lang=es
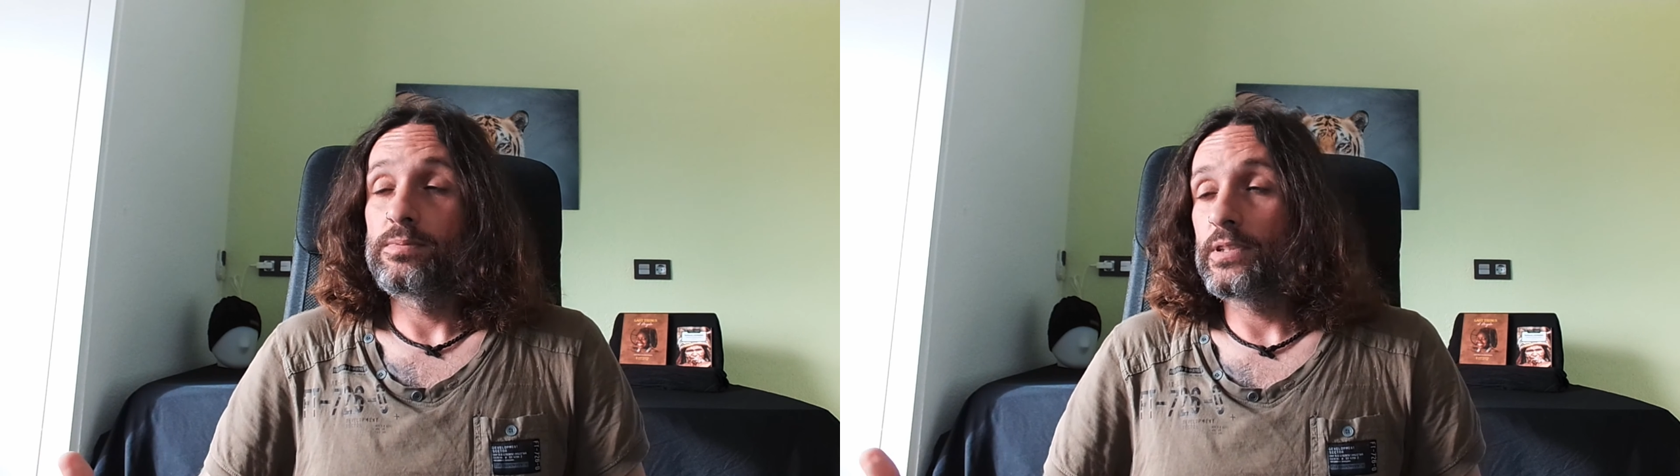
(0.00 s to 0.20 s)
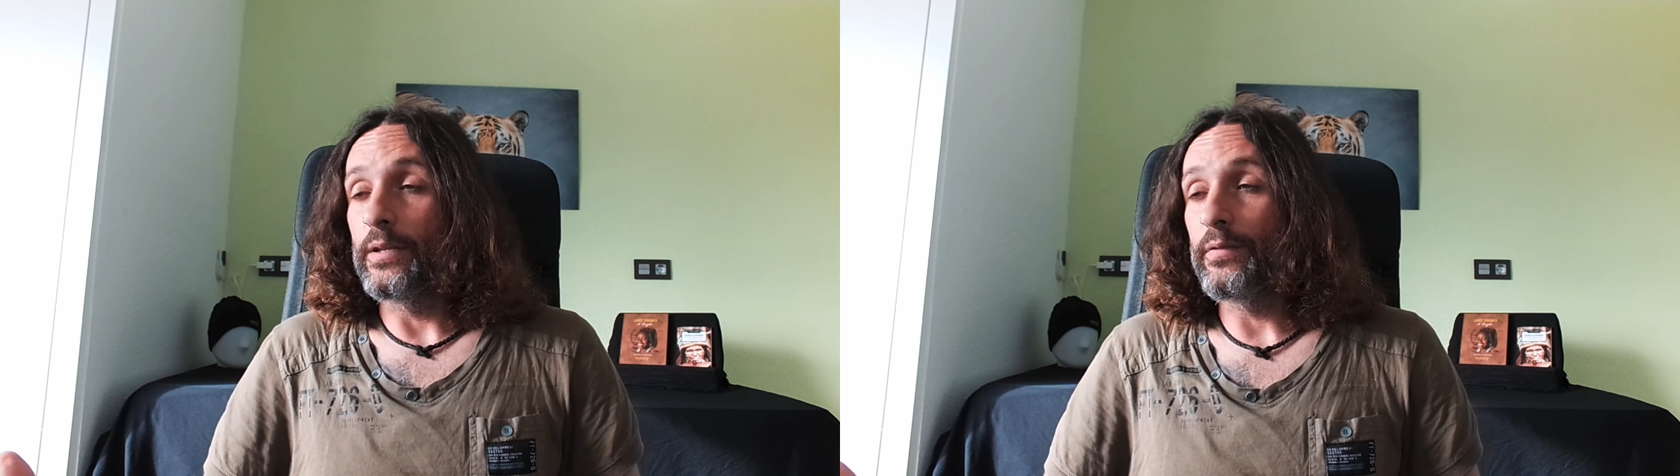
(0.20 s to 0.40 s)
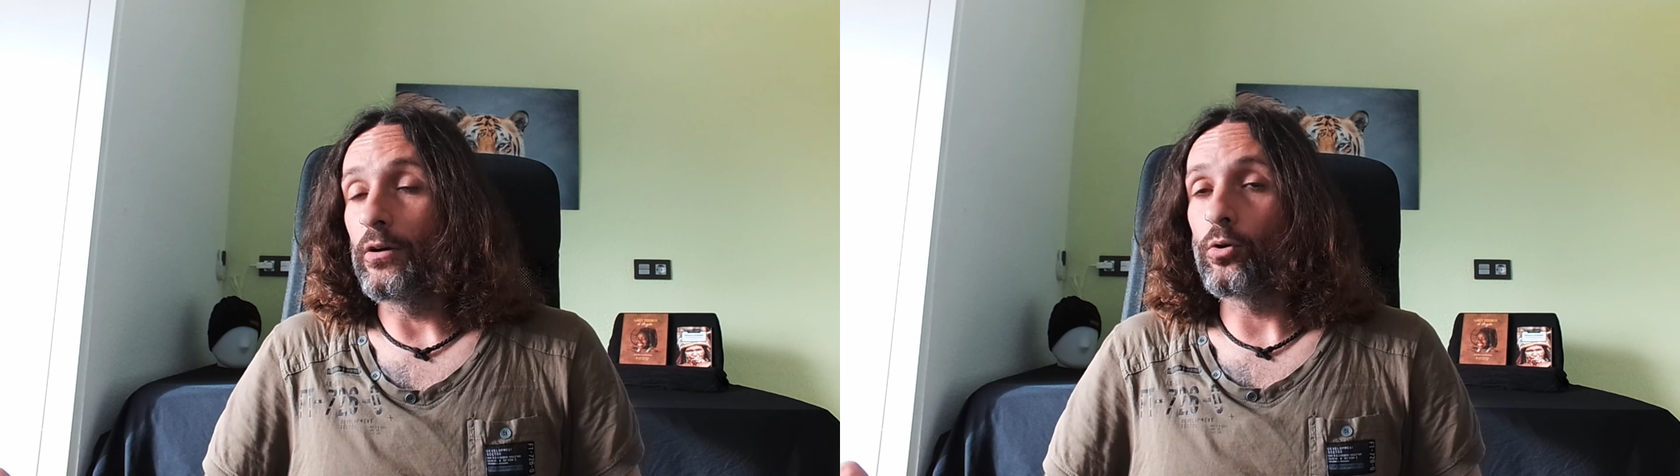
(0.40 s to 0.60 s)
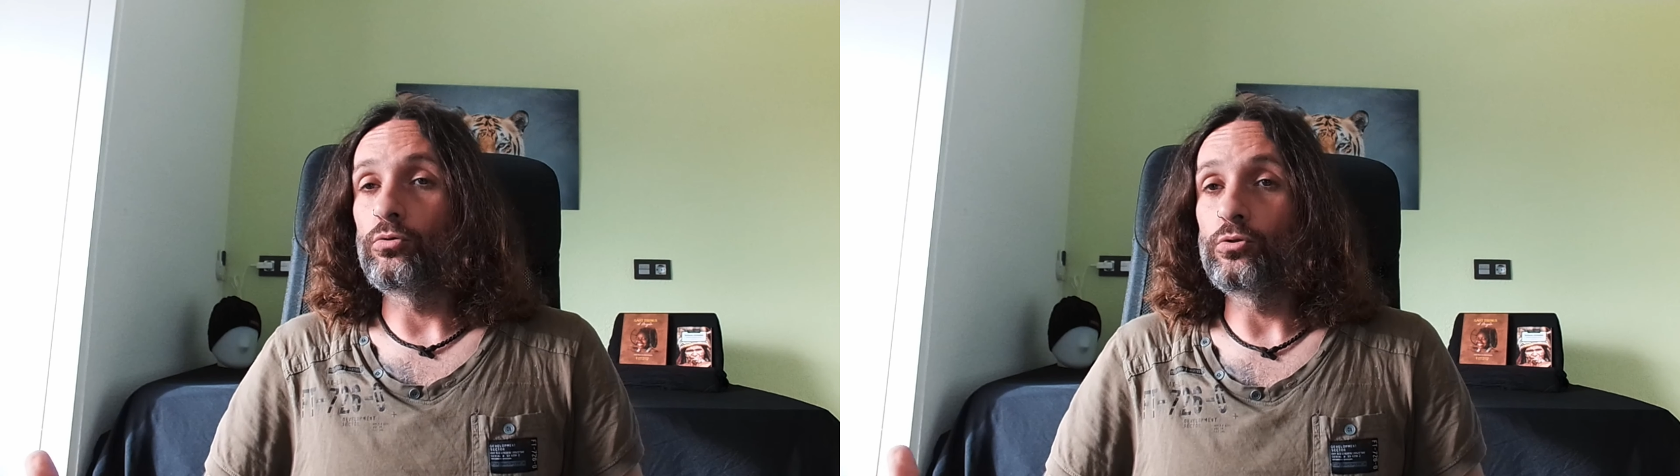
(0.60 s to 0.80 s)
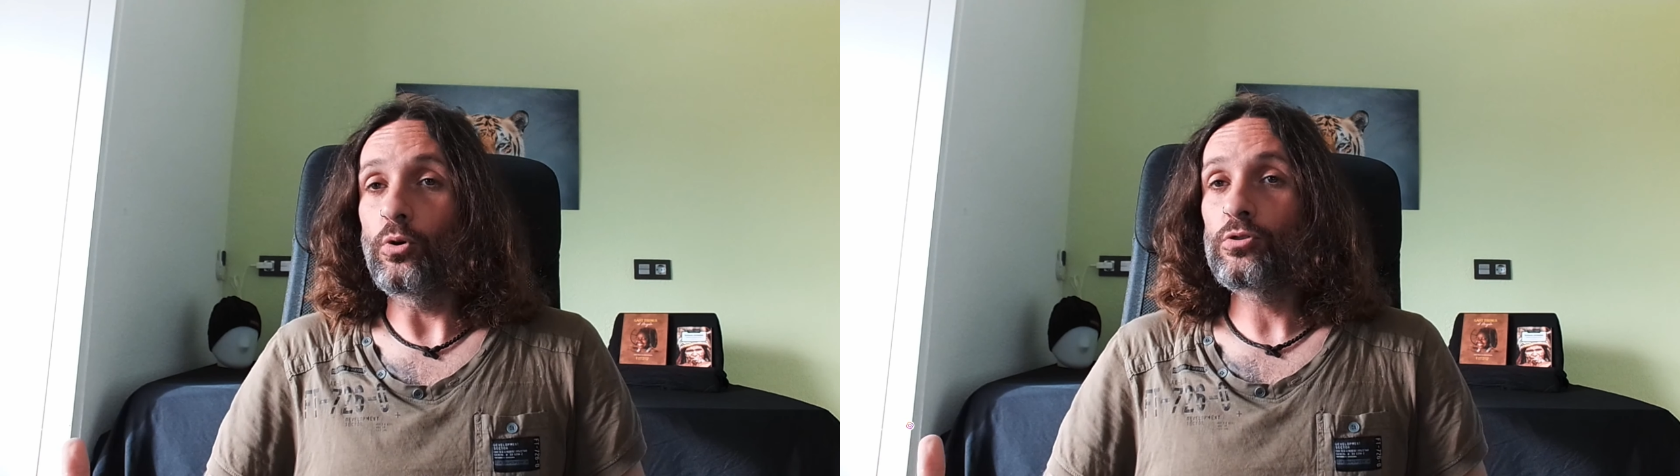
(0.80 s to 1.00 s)
quizá no
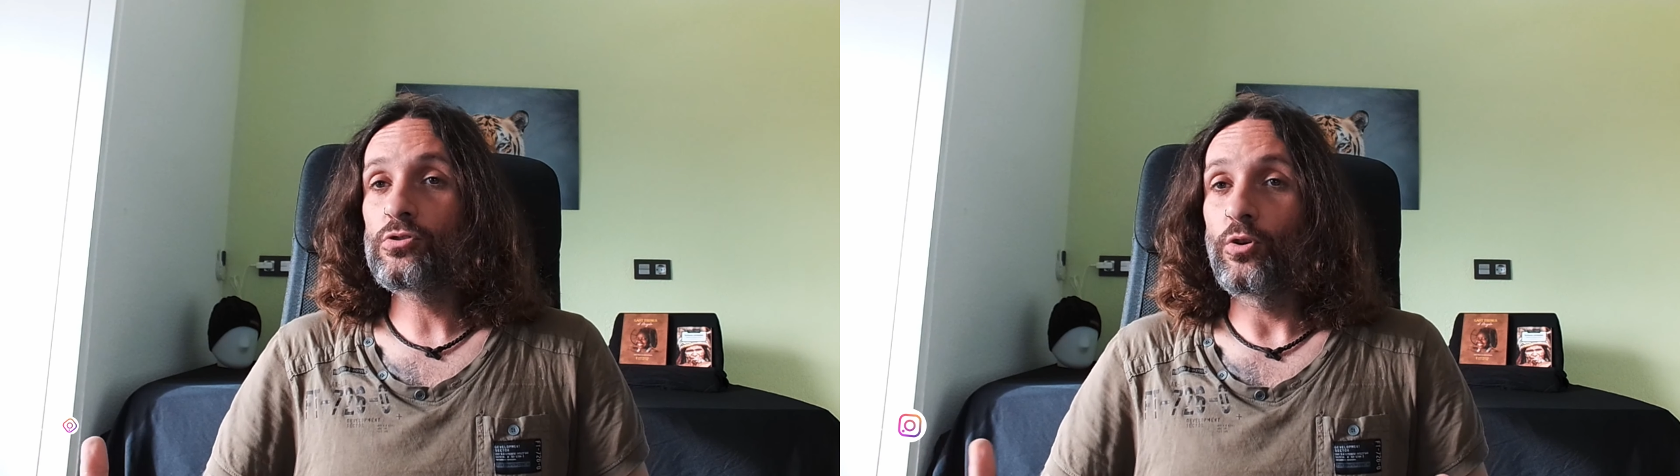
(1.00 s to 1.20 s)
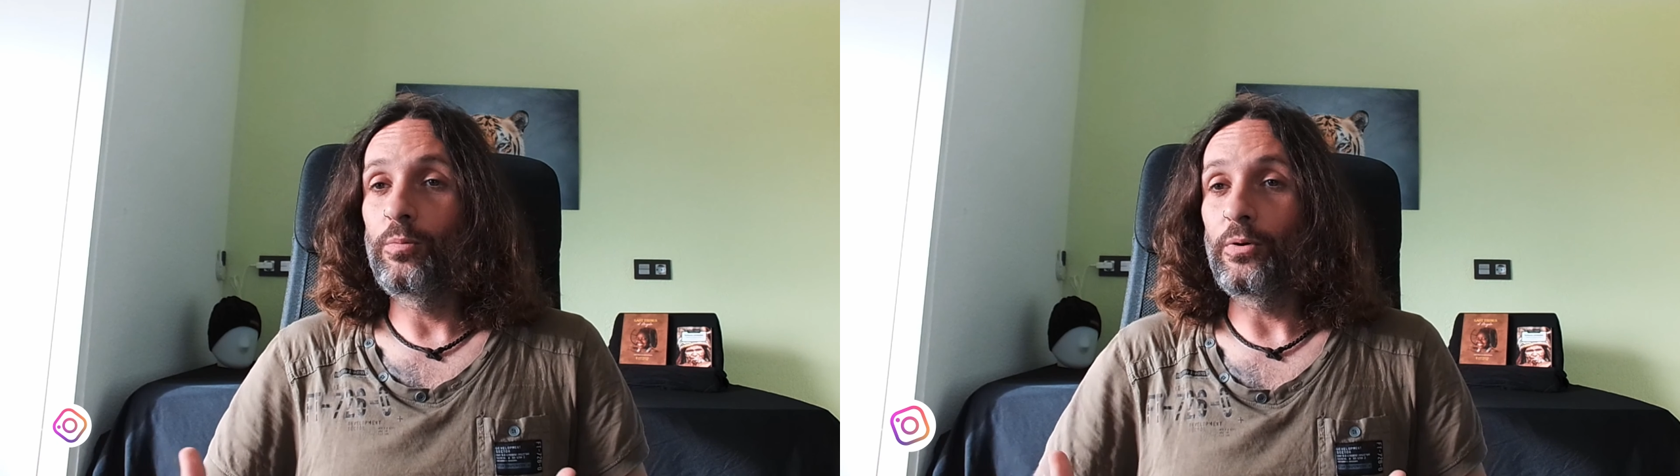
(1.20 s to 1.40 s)
con todos, ¿no?